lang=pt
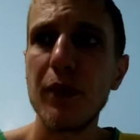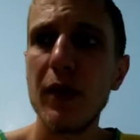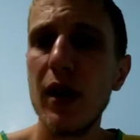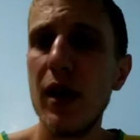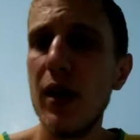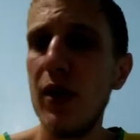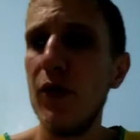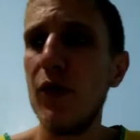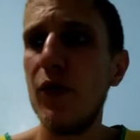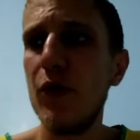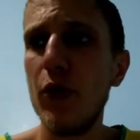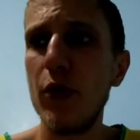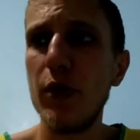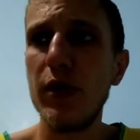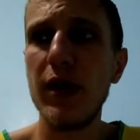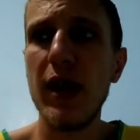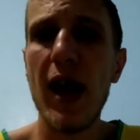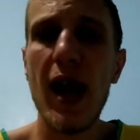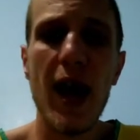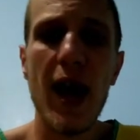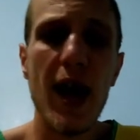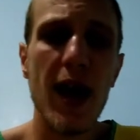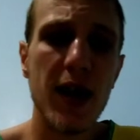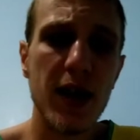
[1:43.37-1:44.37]

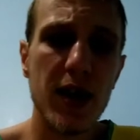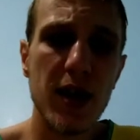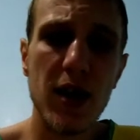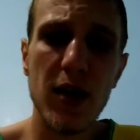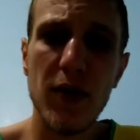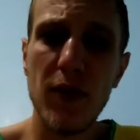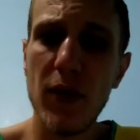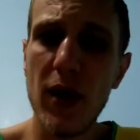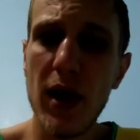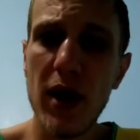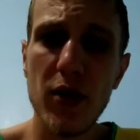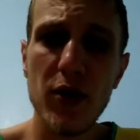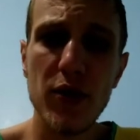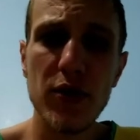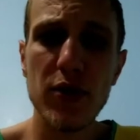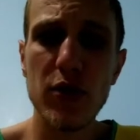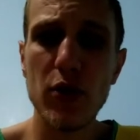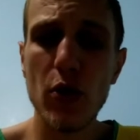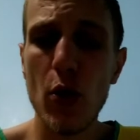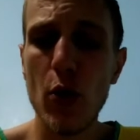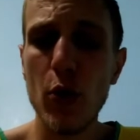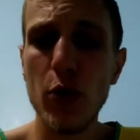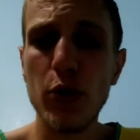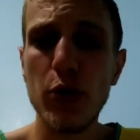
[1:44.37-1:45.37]
Infotec, vários
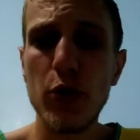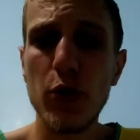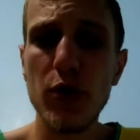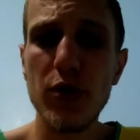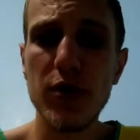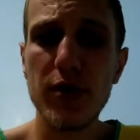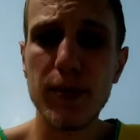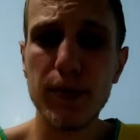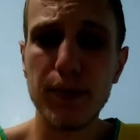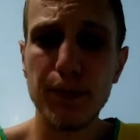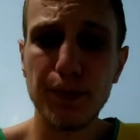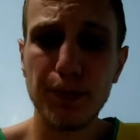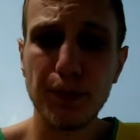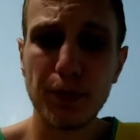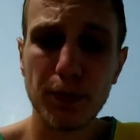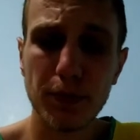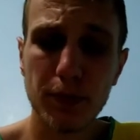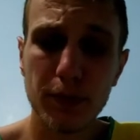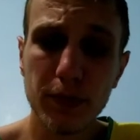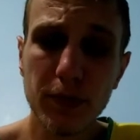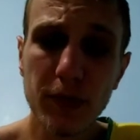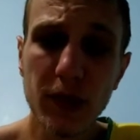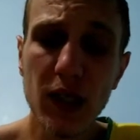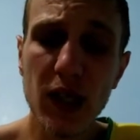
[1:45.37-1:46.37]
outros
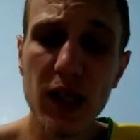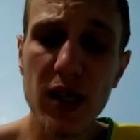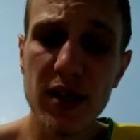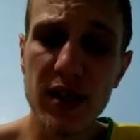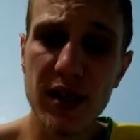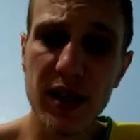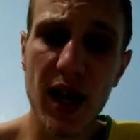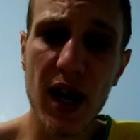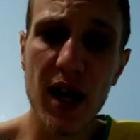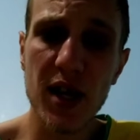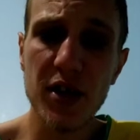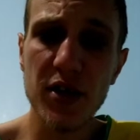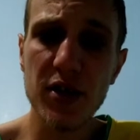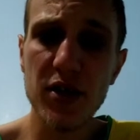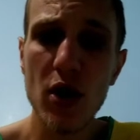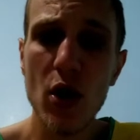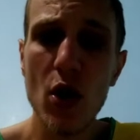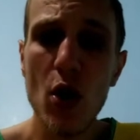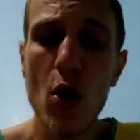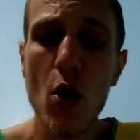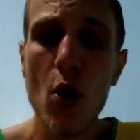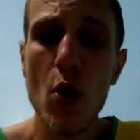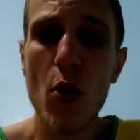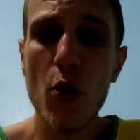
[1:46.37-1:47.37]
sites
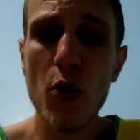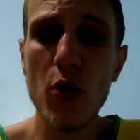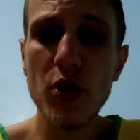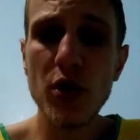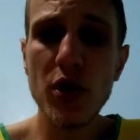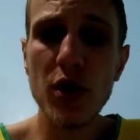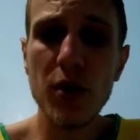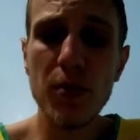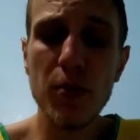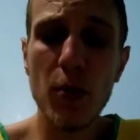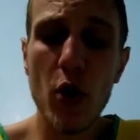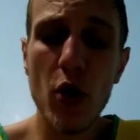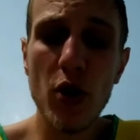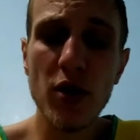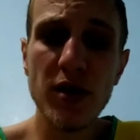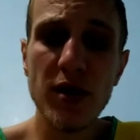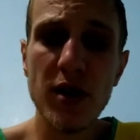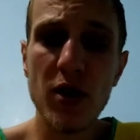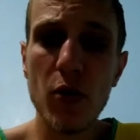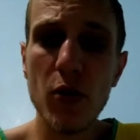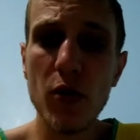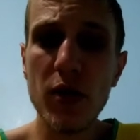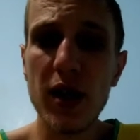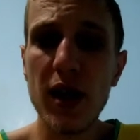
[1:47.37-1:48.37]
onde
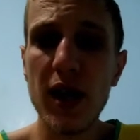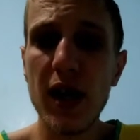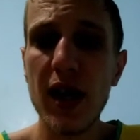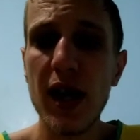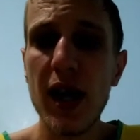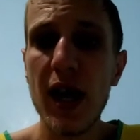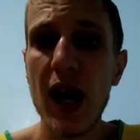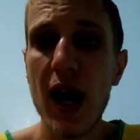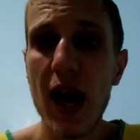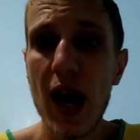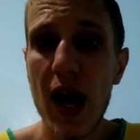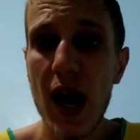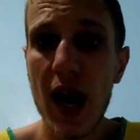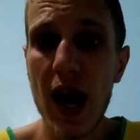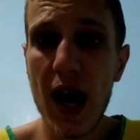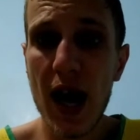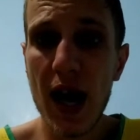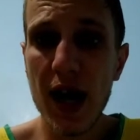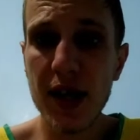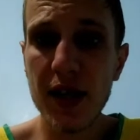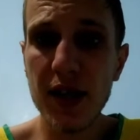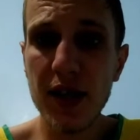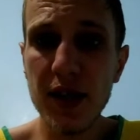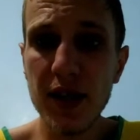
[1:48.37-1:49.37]
mostram que
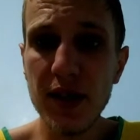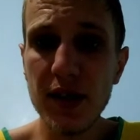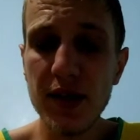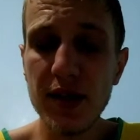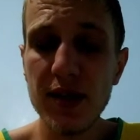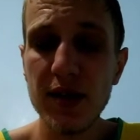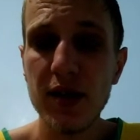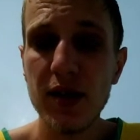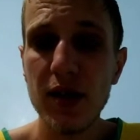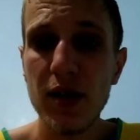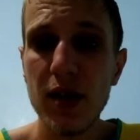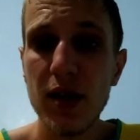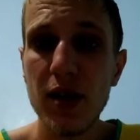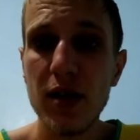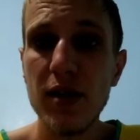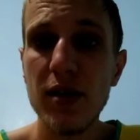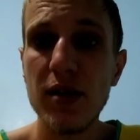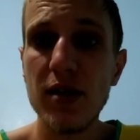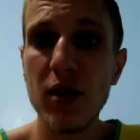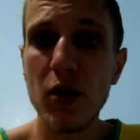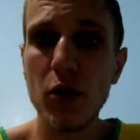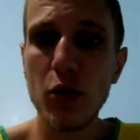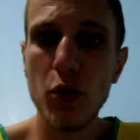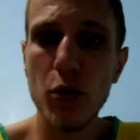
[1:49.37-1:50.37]
hackers
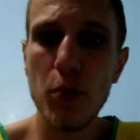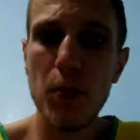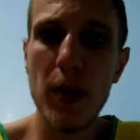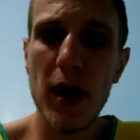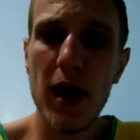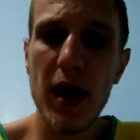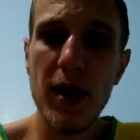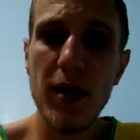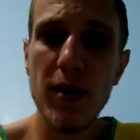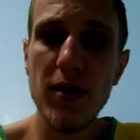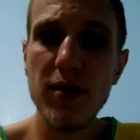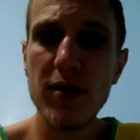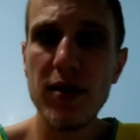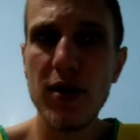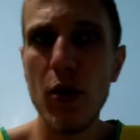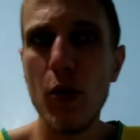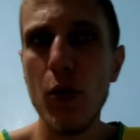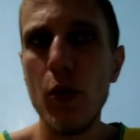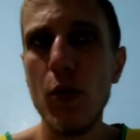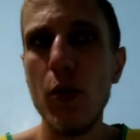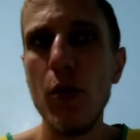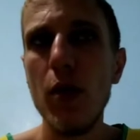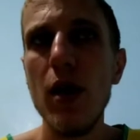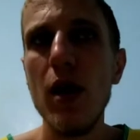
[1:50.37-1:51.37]
são do bem,
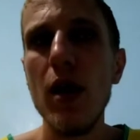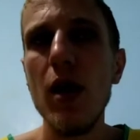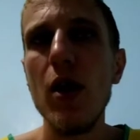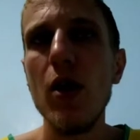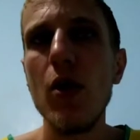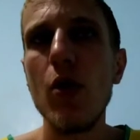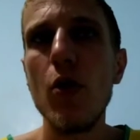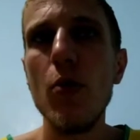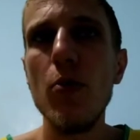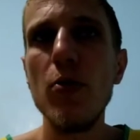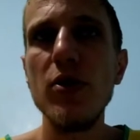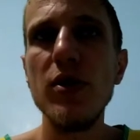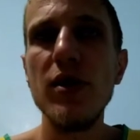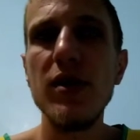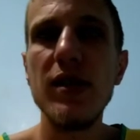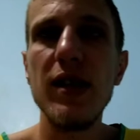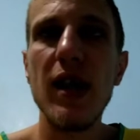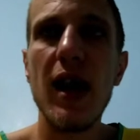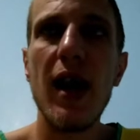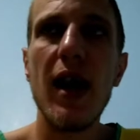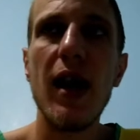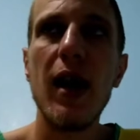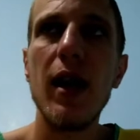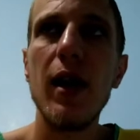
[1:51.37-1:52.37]
são, como diz
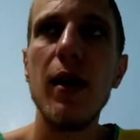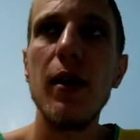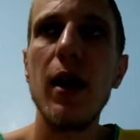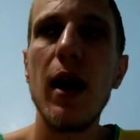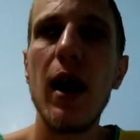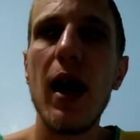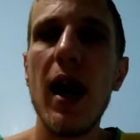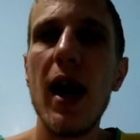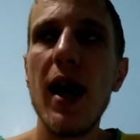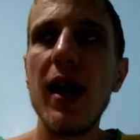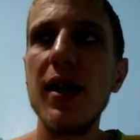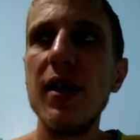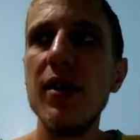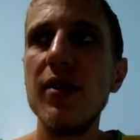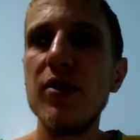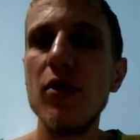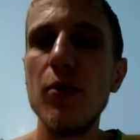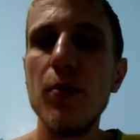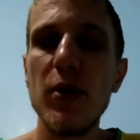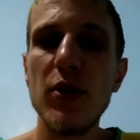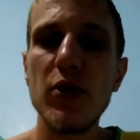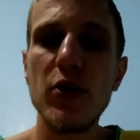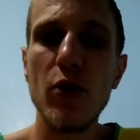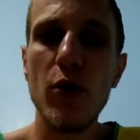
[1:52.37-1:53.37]
lá, Hackers são
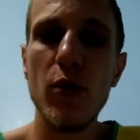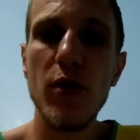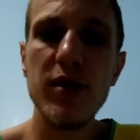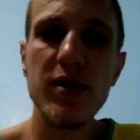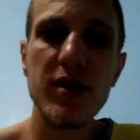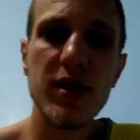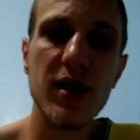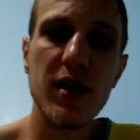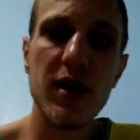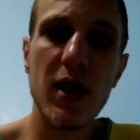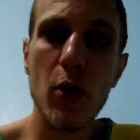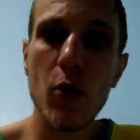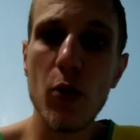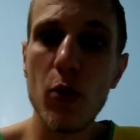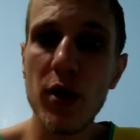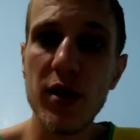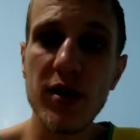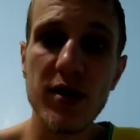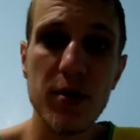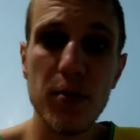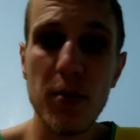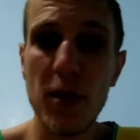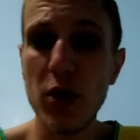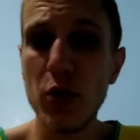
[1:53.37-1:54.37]
pessoas que têm um
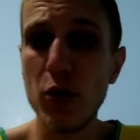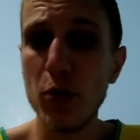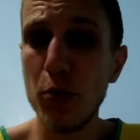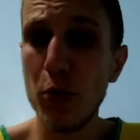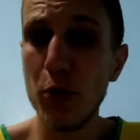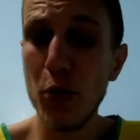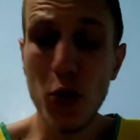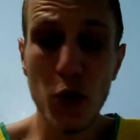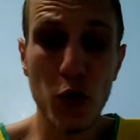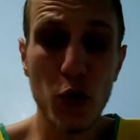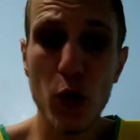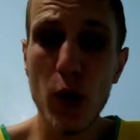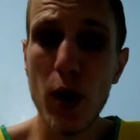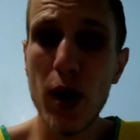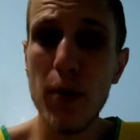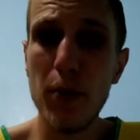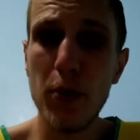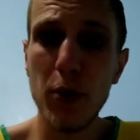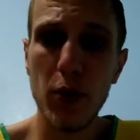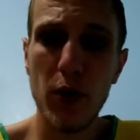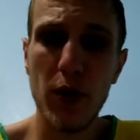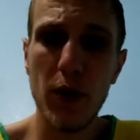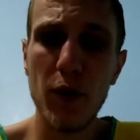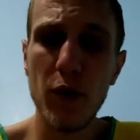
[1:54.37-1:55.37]
conhecimento muito
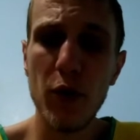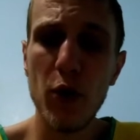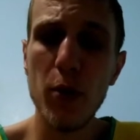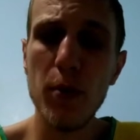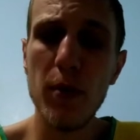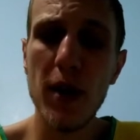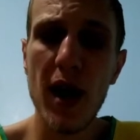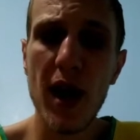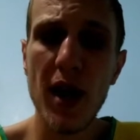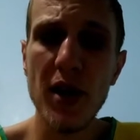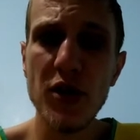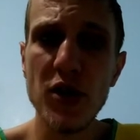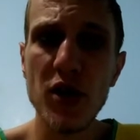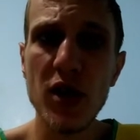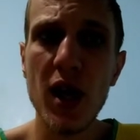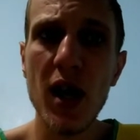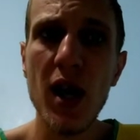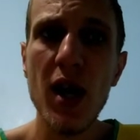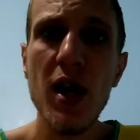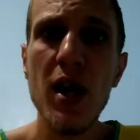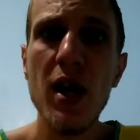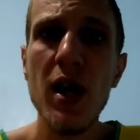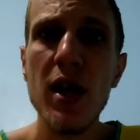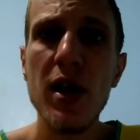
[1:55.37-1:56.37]
amplo em informática
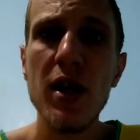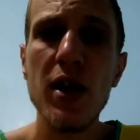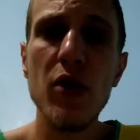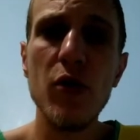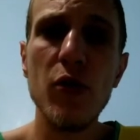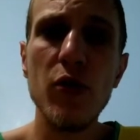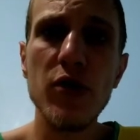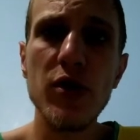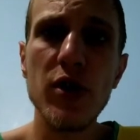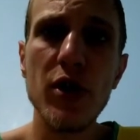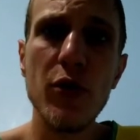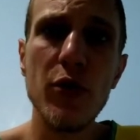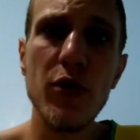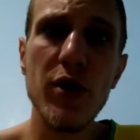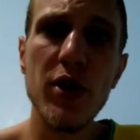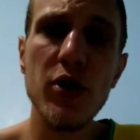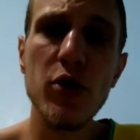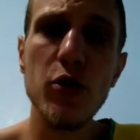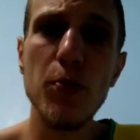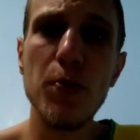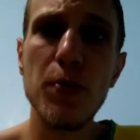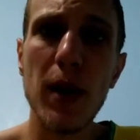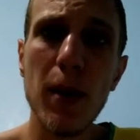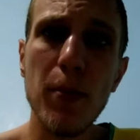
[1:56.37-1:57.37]
e usam
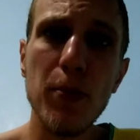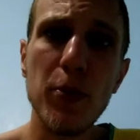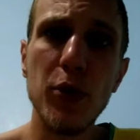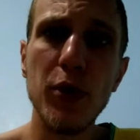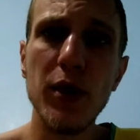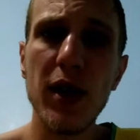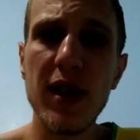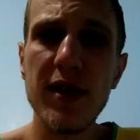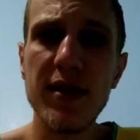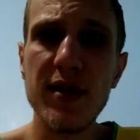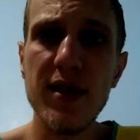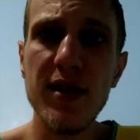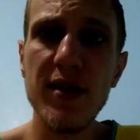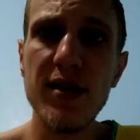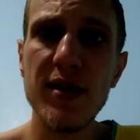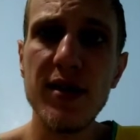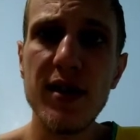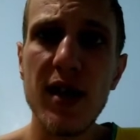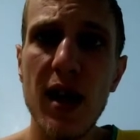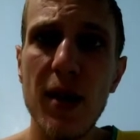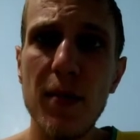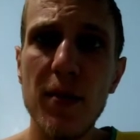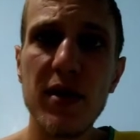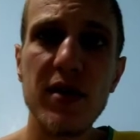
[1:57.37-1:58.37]
isso para burlar
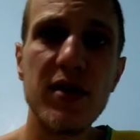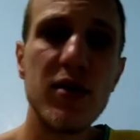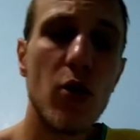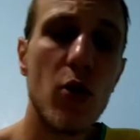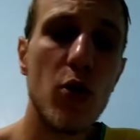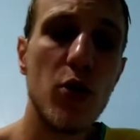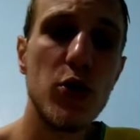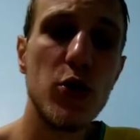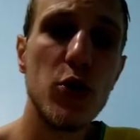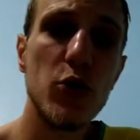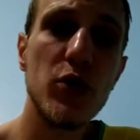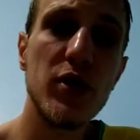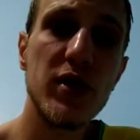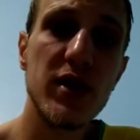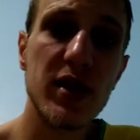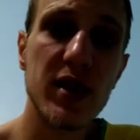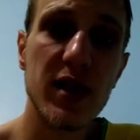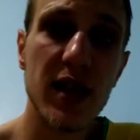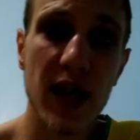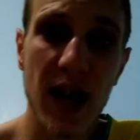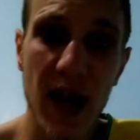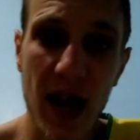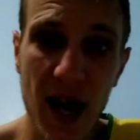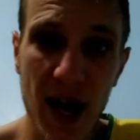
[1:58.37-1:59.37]
sistemas onde os
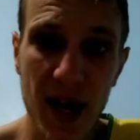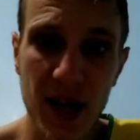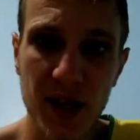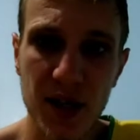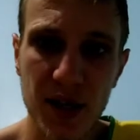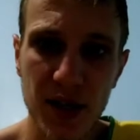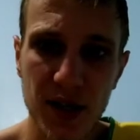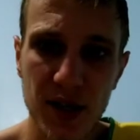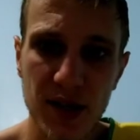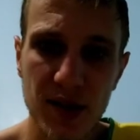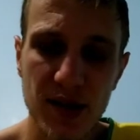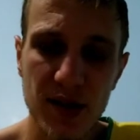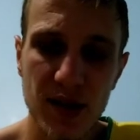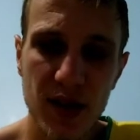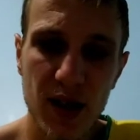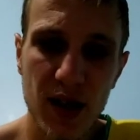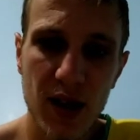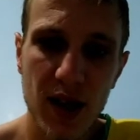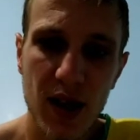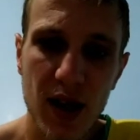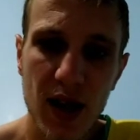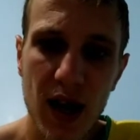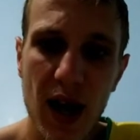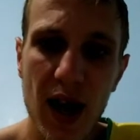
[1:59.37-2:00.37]
crackers
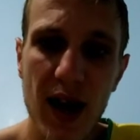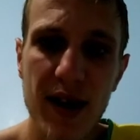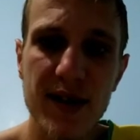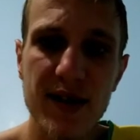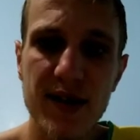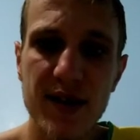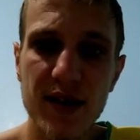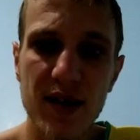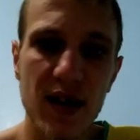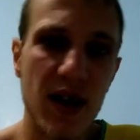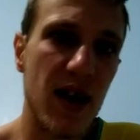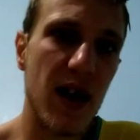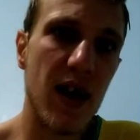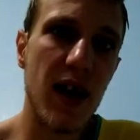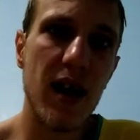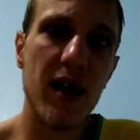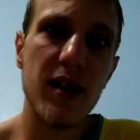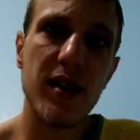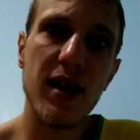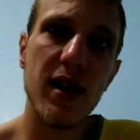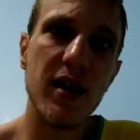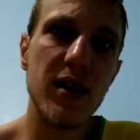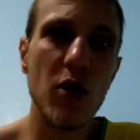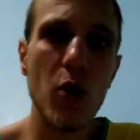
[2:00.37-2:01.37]
as, é,
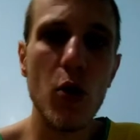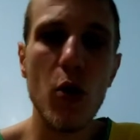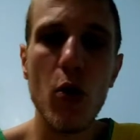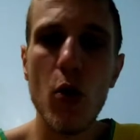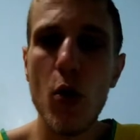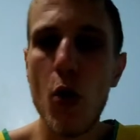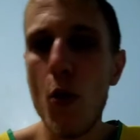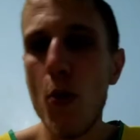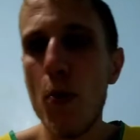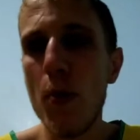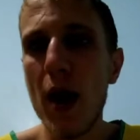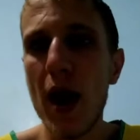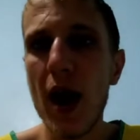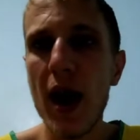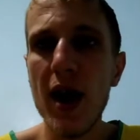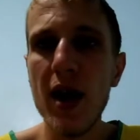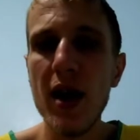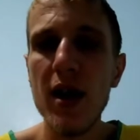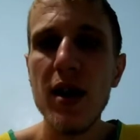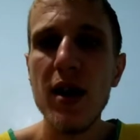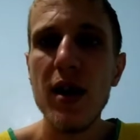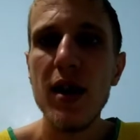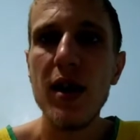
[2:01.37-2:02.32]
tentam roubar